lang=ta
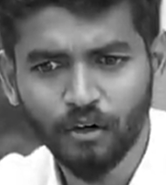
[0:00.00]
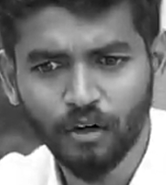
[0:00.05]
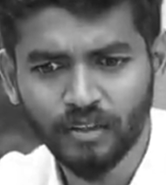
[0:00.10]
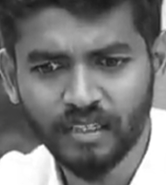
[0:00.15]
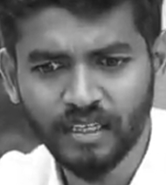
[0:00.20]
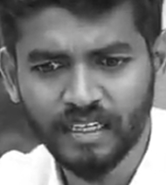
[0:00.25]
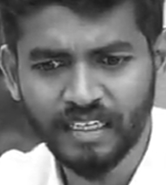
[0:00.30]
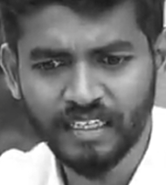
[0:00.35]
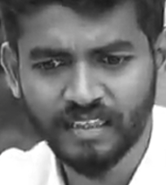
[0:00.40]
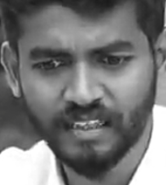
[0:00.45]

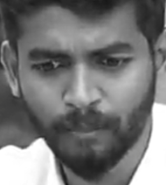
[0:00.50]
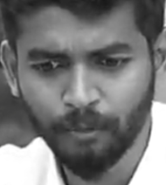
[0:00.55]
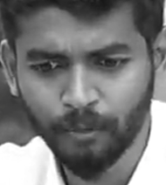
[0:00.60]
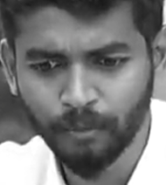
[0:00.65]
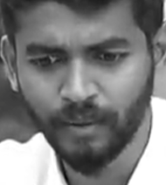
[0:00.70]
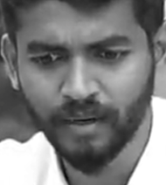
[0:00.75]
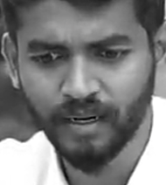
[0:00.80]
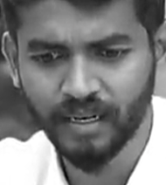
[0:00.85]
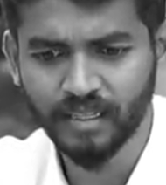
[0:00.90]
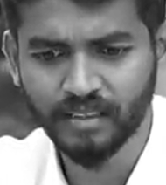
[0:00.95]
இன்னொருத்தங்க நீ
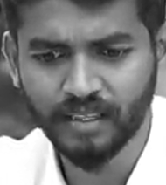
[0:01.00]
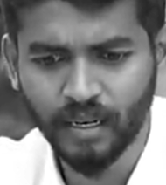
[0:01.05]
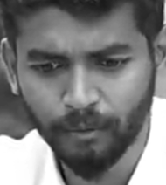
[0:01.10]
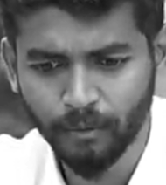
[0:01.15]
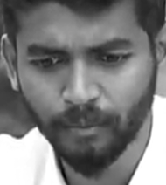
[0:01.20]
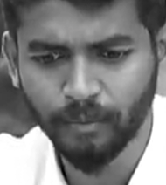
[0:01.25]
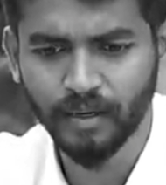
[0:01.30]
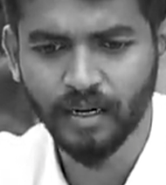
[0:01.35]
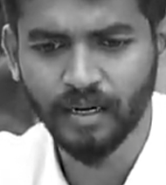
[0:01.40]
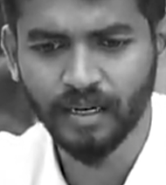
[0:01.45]
தப்பு பண்ணுற
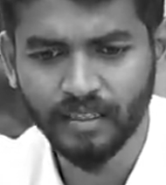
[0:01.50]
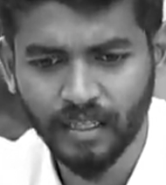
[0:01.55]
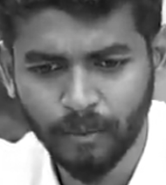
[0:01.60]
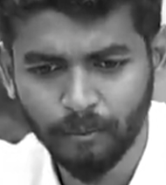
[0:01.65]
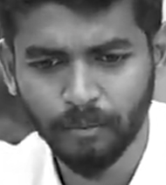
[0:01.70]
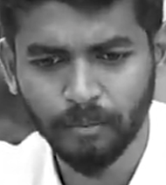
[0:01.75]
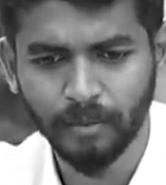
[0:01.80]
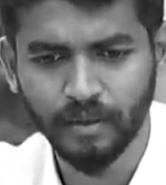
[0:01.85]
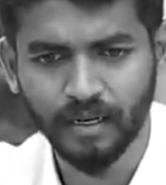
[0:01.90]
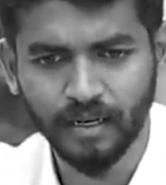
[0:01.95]
தப்பு பண்ணுற
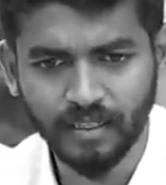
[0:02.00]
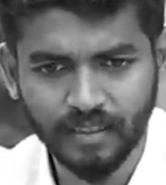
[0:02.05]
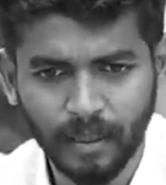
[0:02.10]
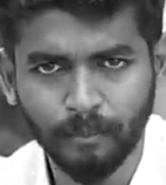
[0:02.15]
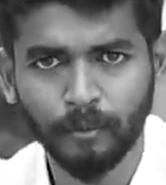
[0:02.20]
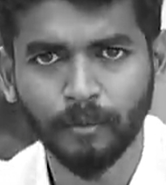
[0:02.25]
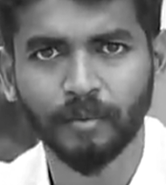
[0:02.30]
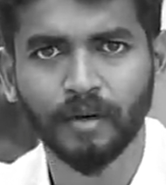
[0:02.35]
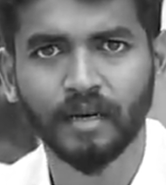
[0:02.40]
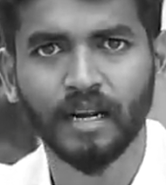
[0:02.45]
தப்பு பண்ணுற
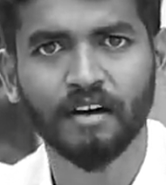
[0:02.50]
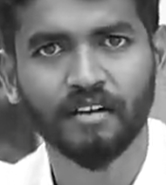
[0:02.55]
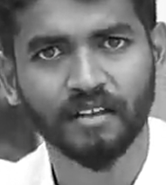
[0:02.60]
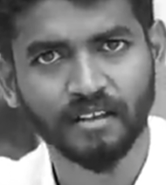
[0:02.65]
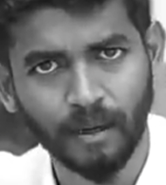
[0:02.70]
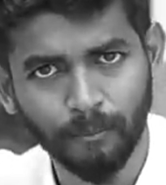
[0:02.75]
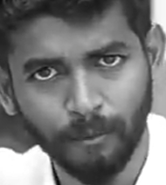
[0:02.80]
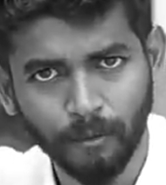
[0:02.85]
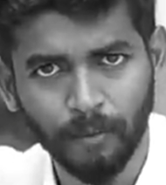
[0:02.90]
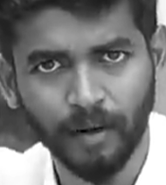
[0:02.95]
தப்பு பண்ணுறாங்க
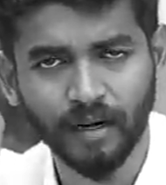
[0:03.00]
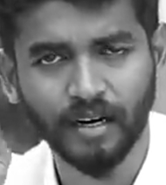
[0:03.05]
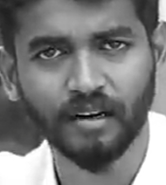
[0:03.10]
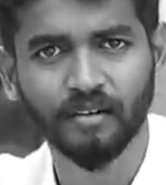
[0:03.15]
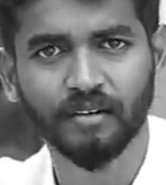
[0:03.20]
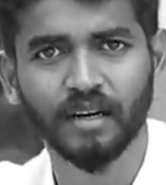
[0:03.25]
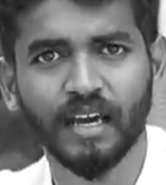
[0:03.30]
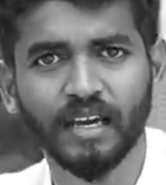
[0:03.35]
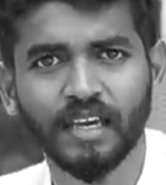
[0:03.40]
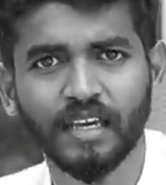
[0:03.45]
தப்பு
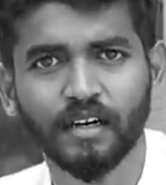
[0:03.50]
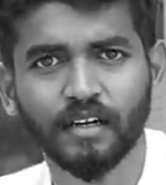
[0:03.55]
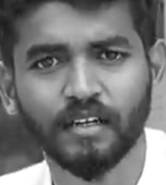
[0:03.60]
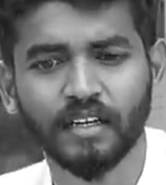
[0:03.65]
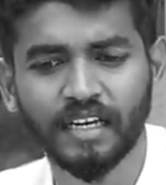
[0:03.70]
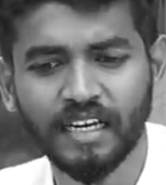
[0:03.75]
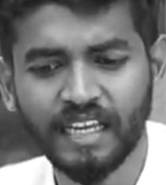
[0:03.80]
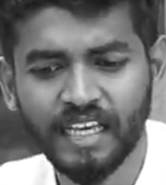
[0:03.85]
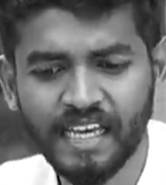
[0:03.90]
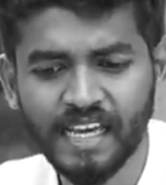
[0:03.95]
பண்ணுறவங்களாக
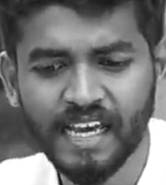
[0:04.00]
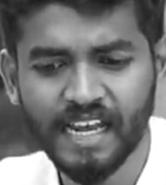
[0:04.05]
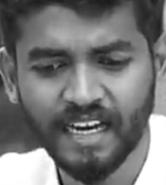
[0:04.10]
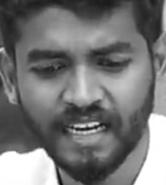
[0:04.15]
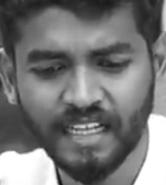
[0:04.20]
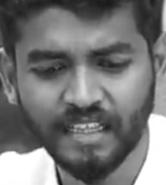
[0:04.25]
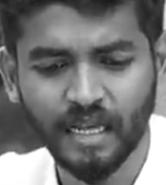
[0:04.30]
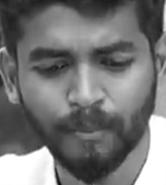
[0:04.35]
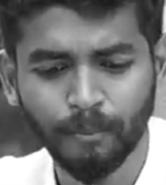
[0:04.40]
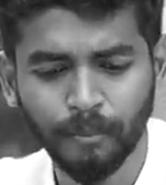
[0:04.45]
இருக்கட்டும் நீங்கள்
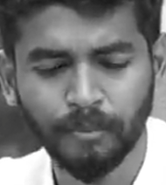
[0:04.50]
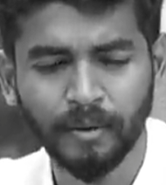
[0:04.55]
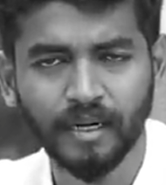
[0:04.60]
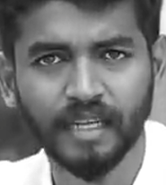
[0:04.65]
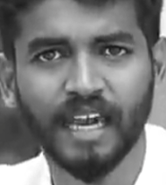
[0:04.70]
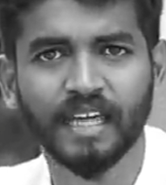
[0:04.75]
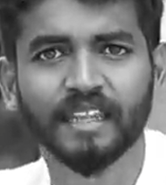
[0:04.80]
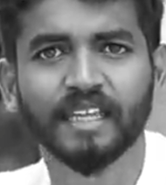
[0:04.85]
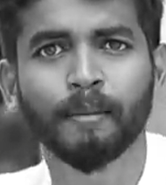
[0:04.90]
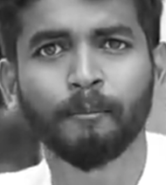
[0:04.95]
என்ன தப்பு
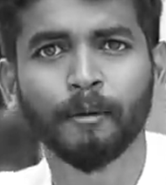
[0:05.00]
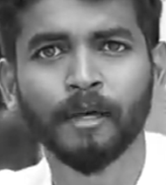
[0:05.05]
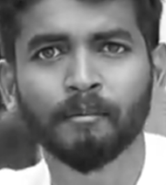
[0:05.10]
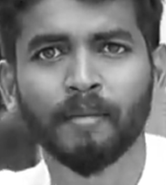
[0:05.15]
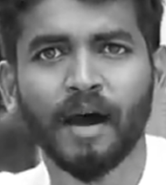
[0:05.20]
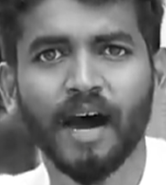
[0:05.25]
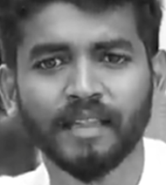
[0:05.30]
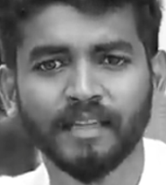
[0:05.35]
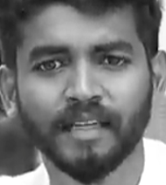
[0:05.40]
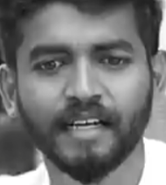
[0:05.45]
பண்ணீங்க அதை எப்படி
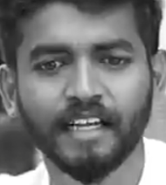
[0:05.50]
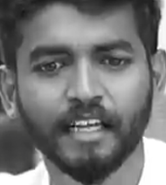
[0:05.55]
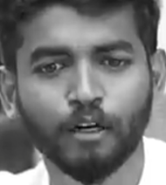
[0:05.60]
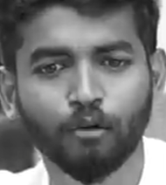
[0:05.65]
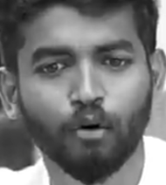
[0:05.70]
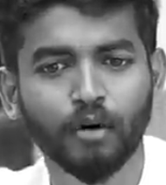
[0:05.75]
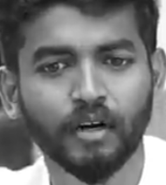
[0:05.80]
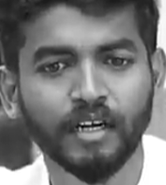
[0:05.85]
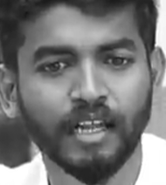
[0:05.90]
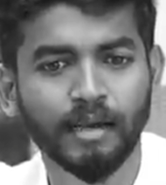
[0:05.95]

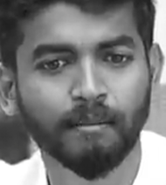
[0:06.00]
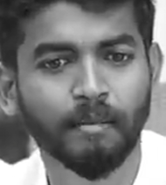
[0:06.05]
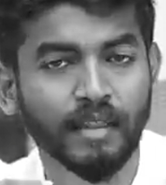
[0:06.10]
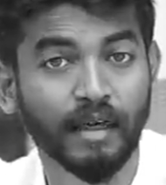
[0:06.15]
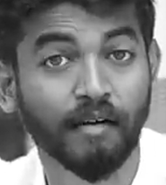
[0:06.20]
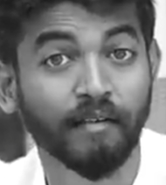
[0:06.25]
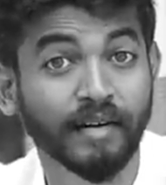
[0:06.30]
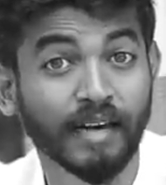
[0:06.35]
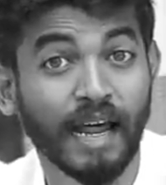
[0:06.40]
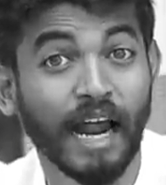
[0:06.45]
மாற்றிட்டீங்கன்னு ஒரு
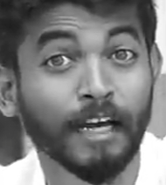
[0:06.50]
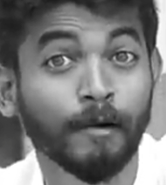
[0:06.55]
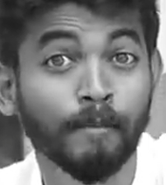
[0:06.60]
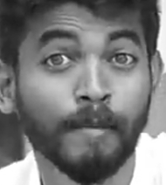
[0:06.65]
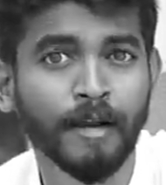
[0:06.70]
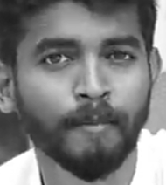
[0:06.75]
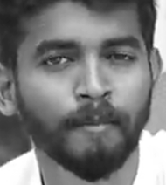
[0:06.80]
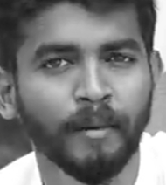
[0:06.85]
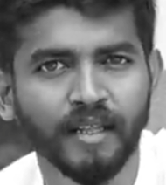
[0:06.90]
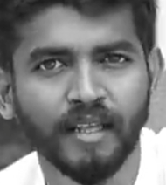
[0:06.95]
டைமாவது அவங்ககிட்ட
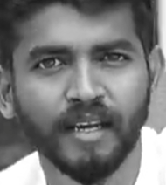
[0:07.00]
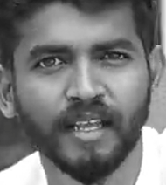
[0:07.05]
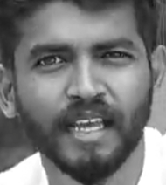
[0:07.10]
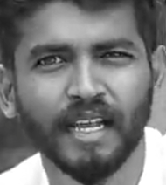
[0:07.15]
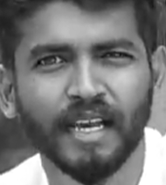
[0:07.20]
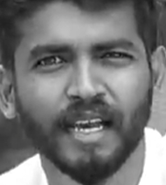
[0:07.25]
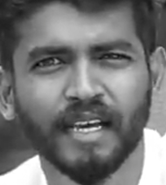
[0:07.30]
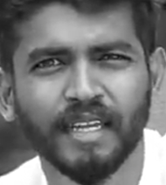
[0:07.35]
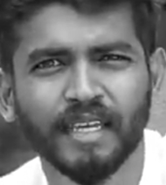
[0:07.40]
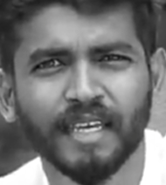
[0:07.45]
அட்மிட்
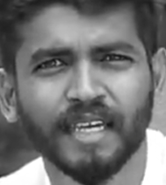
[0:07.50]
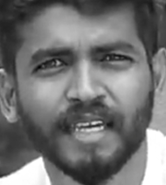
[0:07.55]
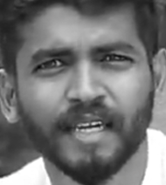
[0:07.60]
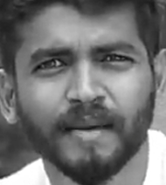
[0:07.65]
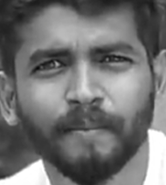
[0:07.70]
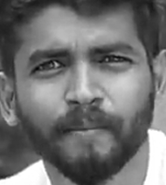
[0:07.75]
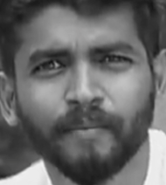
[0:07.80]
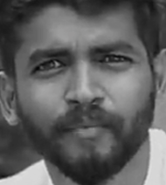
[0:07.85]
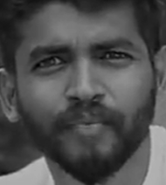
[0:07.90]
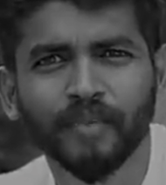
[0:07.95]
பண்ணியிருக்கீங்களா நீங்கள்